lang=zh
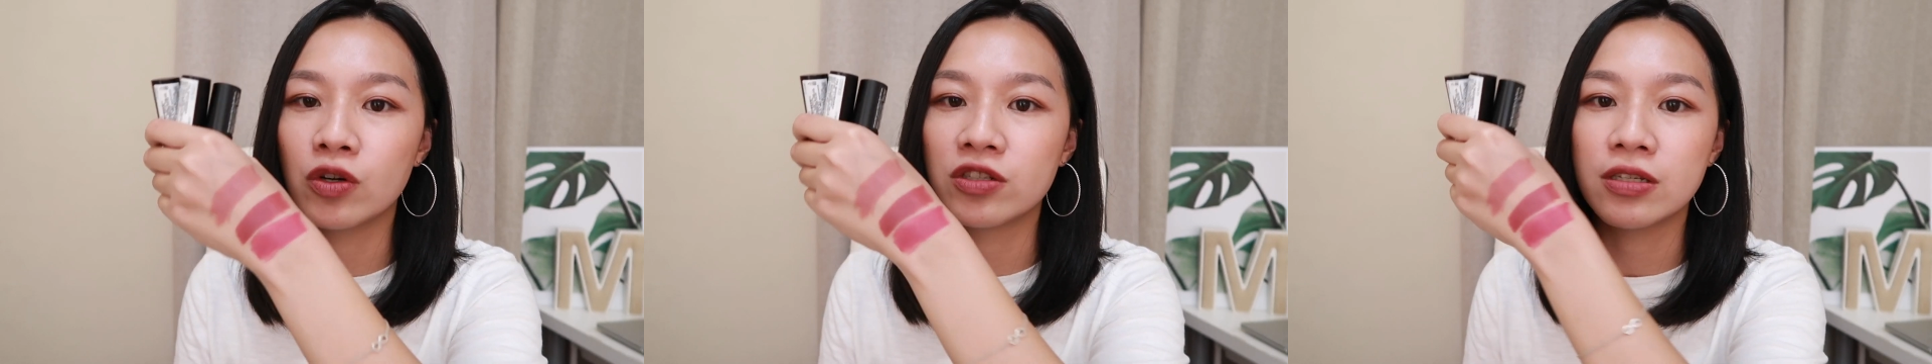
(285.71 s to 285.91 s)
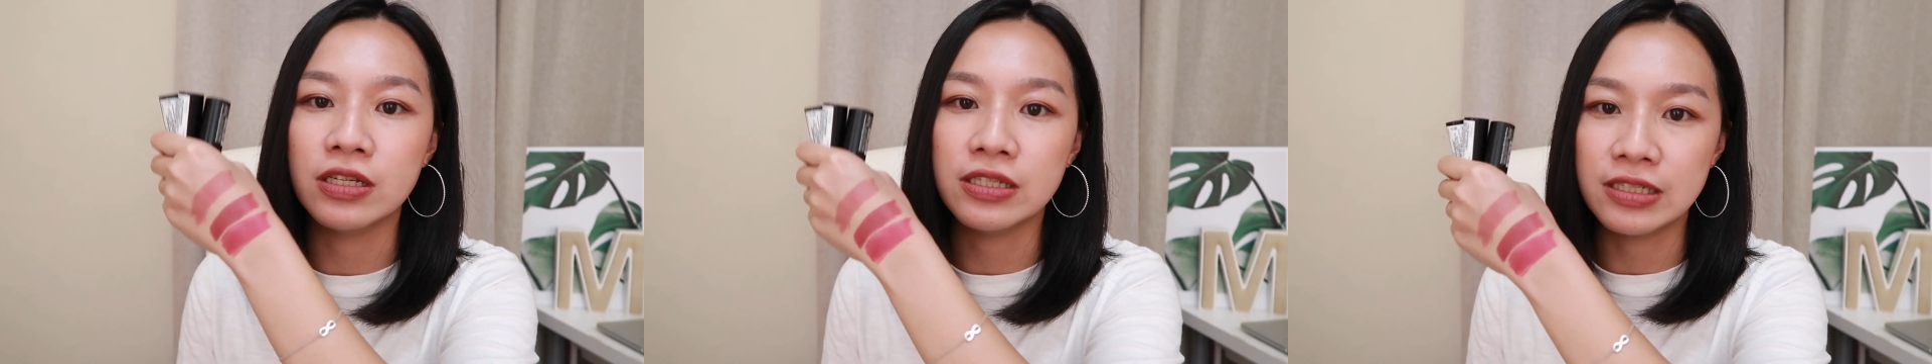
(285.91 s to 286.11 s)

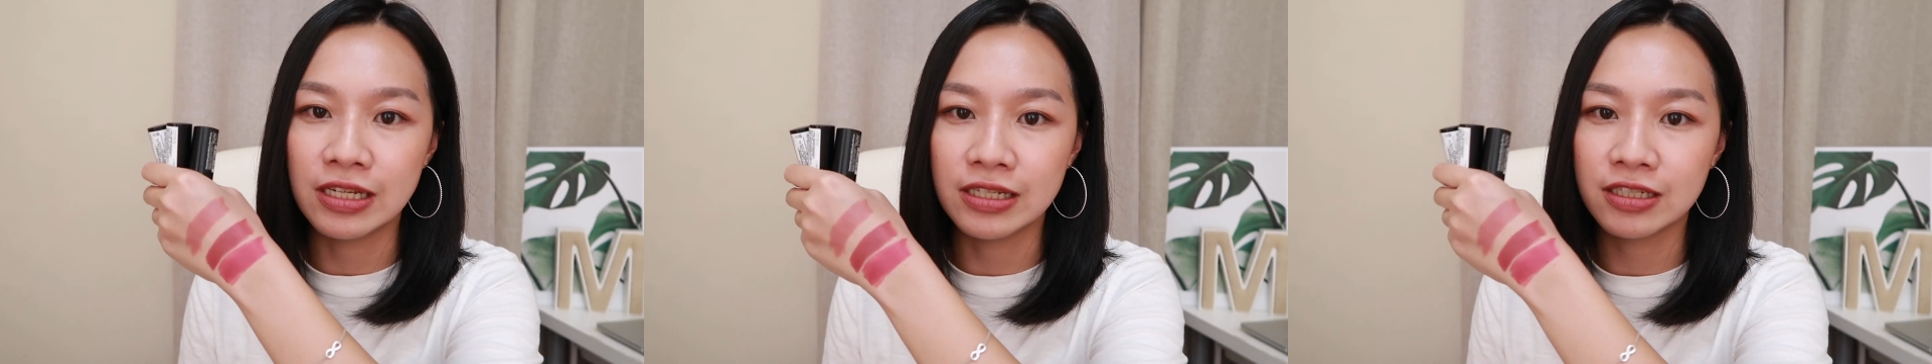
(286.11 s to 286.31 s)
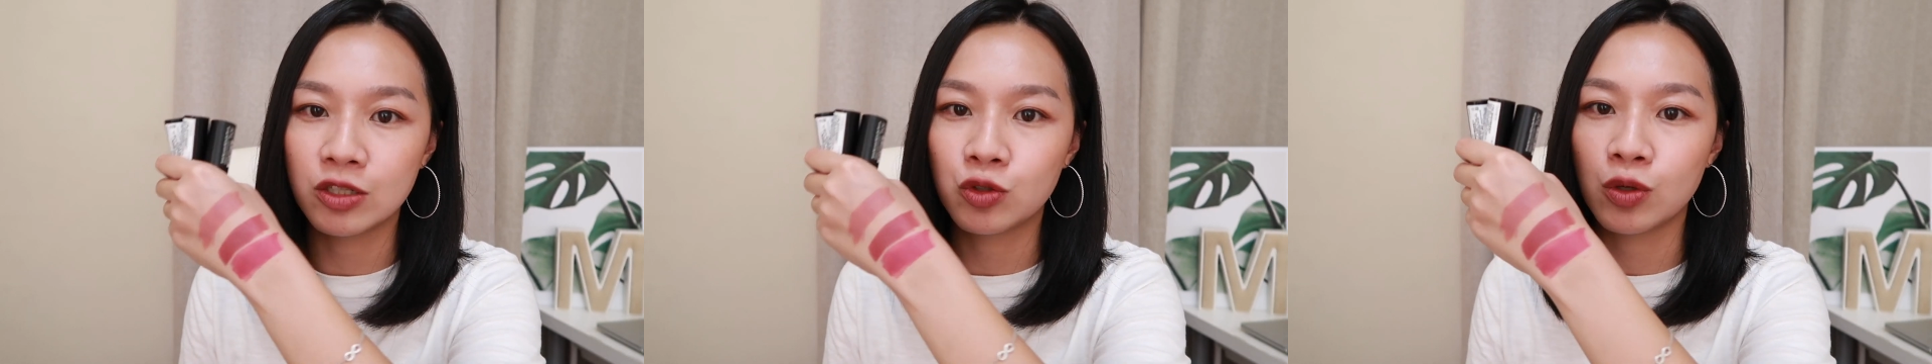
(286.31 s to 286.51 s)
或是你今
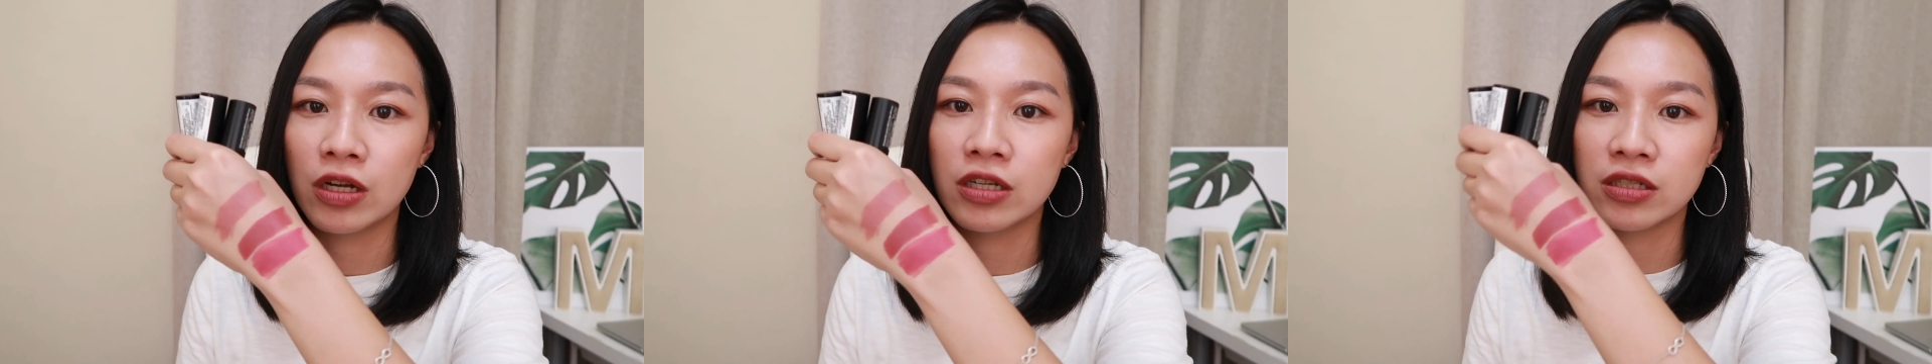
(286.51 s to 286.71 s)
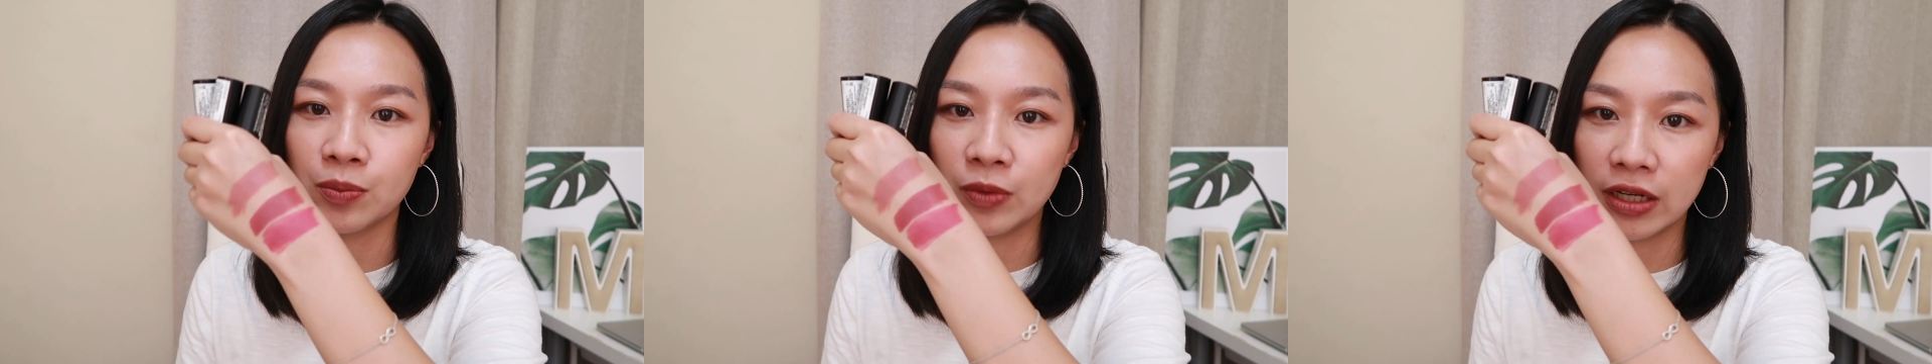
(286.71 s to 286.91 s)
天是
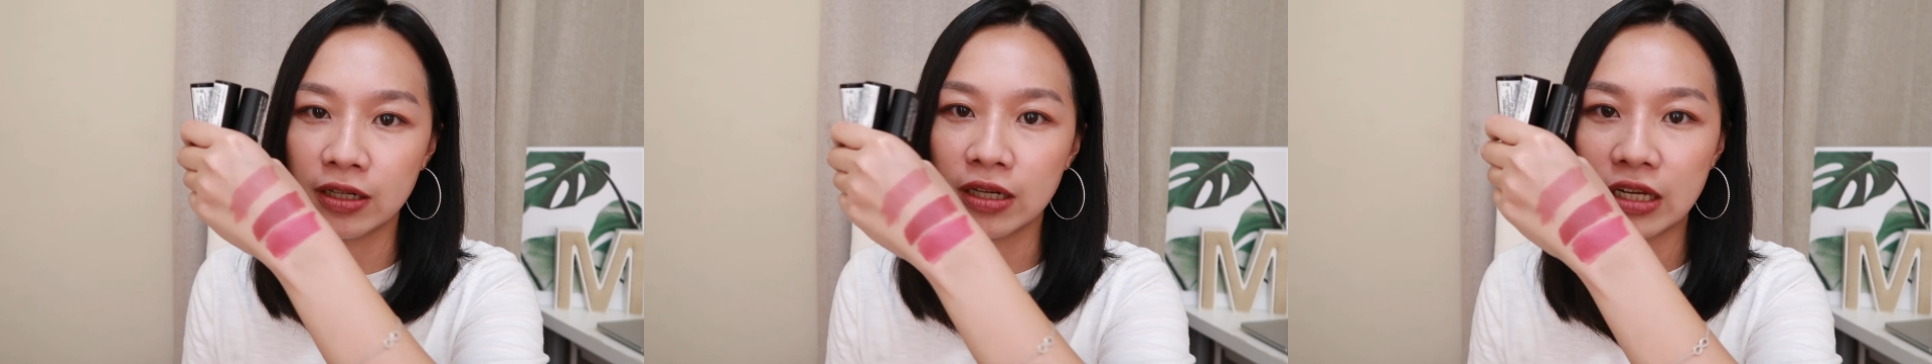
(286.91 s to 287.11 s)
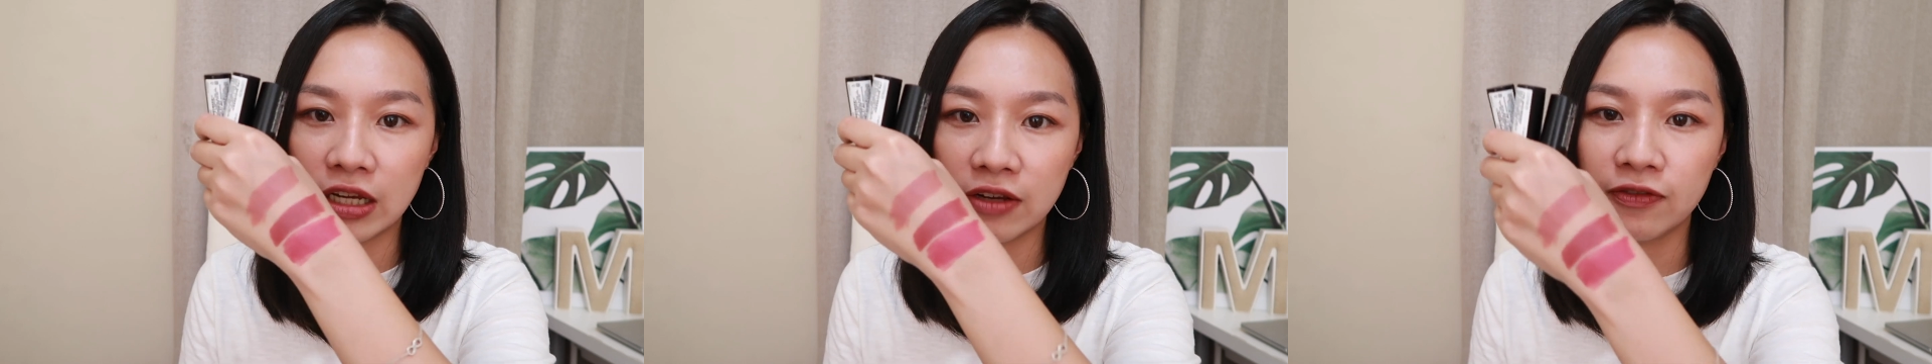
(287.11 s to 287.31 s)
穿什么样
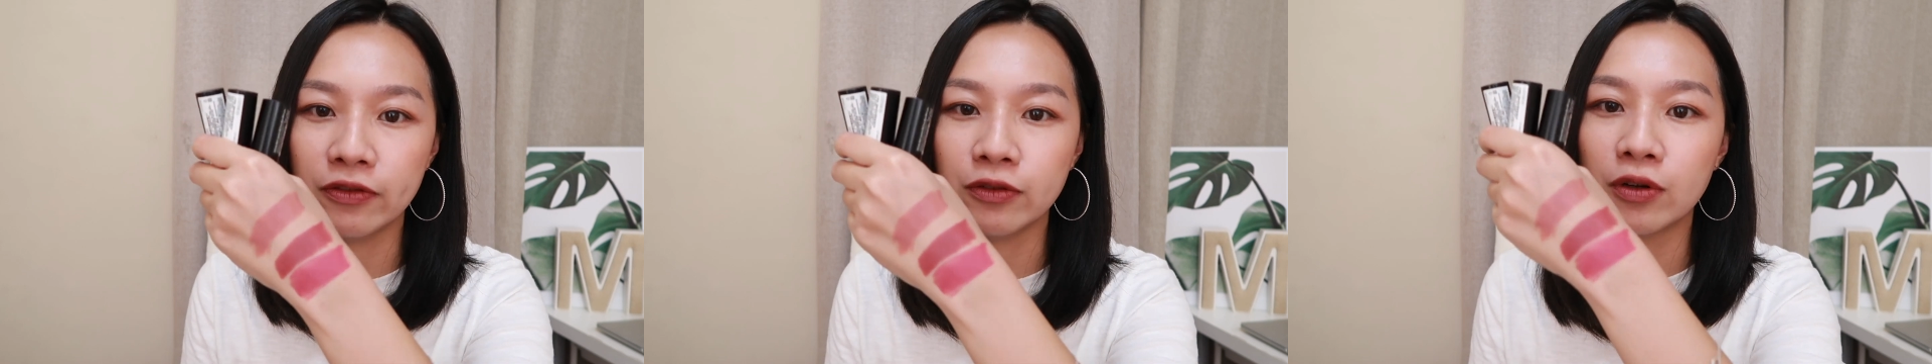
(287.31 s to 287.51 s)
的衣服，